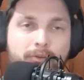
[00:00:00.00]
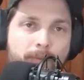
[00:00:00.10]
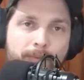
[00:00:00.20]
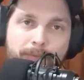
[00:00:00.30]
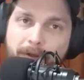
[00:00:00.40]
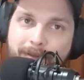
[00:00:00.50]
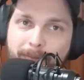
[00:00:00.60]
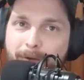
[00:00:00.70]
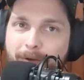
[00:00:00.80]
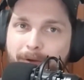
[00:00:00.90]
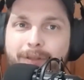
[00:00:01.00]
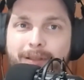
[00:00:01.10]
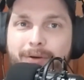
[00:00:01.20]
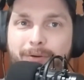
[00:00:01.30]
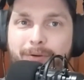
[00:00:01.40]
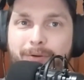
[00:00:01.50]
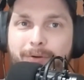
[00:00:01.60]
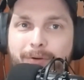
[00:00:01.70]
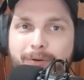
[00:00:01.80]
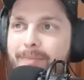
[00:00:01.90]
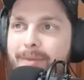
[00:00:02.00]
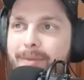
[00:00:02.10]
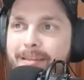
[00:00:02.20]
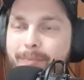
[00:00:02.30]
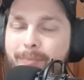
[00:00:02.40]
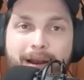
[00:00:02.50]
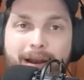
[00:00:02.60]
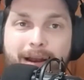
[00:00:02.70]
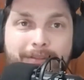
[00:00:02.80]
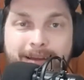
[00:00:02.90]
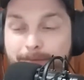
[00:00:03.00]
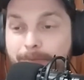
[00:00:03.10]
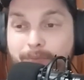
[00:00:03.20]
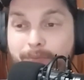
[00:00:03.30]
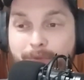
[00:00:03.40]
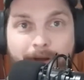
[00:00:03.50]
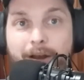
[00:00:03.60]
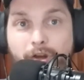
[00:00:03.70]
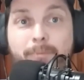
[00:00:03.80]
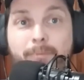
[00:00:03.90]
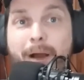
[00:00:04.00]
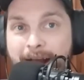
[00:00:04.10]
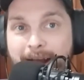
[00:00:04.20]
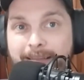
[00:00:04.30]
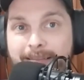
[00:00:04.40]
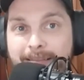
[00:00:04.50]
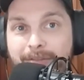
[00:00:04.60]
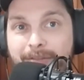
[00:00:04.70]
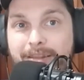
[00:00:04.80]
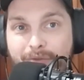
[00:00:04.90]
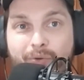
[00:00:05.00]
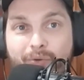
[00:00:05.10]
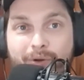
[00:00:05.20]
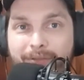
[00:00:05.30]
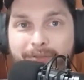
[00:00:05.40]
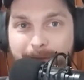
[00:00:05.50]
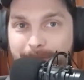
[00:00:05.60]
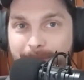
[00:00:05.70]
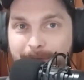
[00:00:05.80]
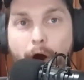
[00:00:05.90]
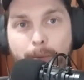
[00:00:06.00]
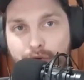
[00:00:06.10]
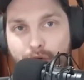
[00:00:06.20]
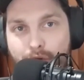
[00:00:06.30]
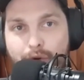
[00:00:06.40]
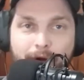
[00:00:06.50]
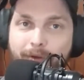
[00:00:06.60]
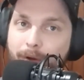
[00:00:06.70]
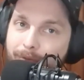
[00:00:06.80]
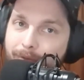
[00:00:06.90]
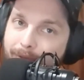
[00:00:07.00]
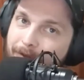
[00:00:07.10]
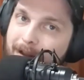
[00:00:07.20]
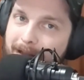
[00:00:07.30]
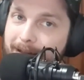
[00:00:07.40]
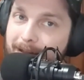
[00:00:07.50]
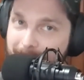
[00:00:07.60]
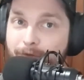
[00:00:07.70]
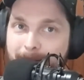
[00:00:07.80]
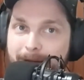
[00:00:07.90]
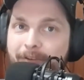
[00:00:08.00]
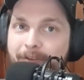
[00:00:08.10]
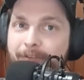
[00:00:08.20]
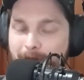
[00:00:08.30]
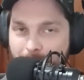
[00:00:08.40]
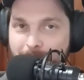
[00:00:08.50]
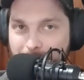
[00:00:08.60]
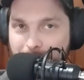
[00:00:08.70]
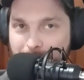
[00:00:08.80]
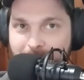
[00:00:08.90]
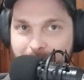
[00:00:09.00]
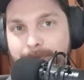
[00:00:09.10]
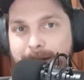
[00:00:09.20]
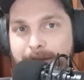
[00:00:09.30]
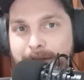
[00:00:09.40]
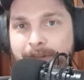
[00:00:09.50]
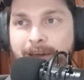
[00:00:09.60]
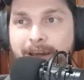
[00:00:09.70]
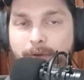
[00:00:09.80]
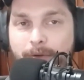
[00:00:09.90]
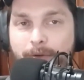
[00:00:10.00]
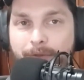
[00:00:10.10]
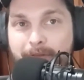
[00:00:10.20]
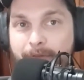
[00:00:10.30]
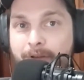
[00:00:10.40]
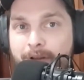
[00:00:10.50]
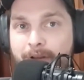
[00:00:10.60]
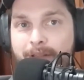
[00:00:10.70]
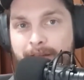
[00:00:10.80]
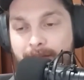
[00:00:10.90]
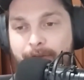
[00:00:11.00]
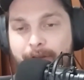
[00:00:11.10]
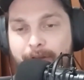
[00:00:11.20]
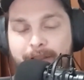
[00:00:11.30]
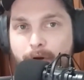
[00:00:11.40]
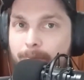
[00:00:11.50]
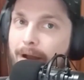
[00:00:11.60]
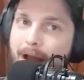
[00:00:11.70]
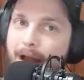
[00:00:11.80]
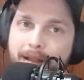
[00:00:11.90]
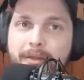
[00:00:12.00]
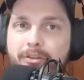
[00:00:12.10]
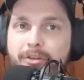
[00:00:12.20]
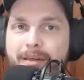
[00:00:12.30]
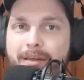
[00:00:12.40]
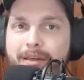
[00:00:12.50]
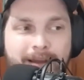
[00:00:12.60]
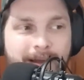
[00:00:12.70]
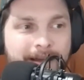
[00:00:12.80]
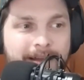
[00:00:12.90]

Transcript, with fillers: Como da vez que ele pegou e defendeu pensão alimentícia pro cara que, tinha, eh, que o cara tinha que pagar, sendo que ele tinha sido corneado, sabe? E o cara, oh, mas eu criança, quando é pra defender criança dessa forma, ele defende, quando é pra fazer estatismo, ele defende, quando é pra uh, defender de bomba, aí aí depende, né?